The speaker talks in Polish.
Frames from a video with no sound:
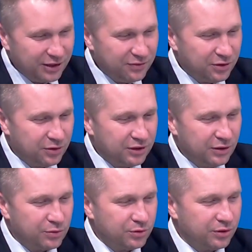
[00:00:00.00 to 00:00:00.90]
nazwisko
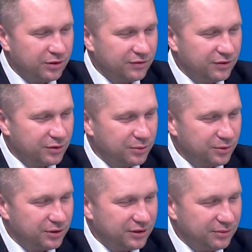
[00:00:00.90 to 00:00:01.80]
zostało rzucone w
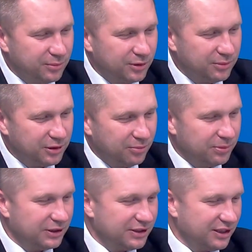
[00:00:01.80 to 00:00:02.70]
związku z y, moimi
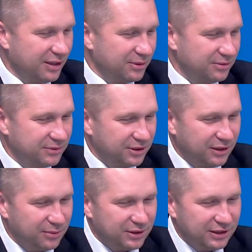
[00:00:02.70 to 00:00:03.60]
kompetencjami,
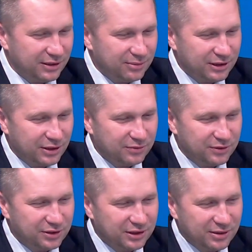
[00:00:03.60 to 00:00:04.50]
wykształceniem,
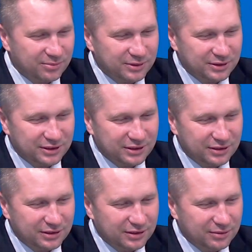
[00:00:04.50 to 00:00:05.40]
stanowiskiem
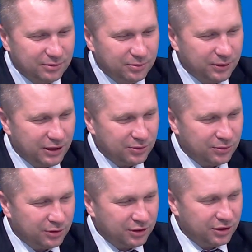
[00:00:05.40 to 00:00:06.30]
i, i pracą
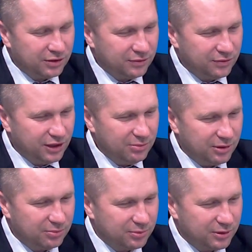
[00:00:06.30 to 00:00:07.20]
dotychczasową w
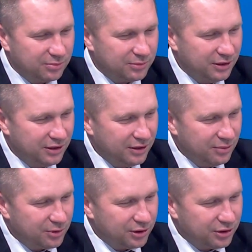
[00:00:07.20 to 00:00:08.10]
Sejmie. I byłem
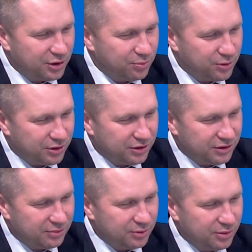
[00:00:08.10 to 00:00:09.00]
przecież
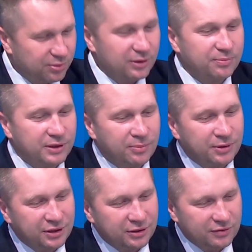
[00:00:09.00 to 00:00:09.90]
przy, byłem,
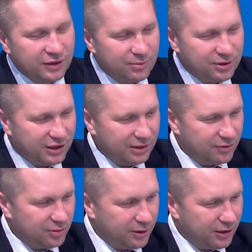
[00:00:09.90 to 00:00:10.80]
reprezentowałem Sejm
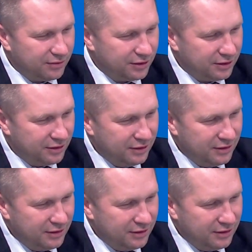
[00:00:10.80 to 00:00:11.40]
w sprawie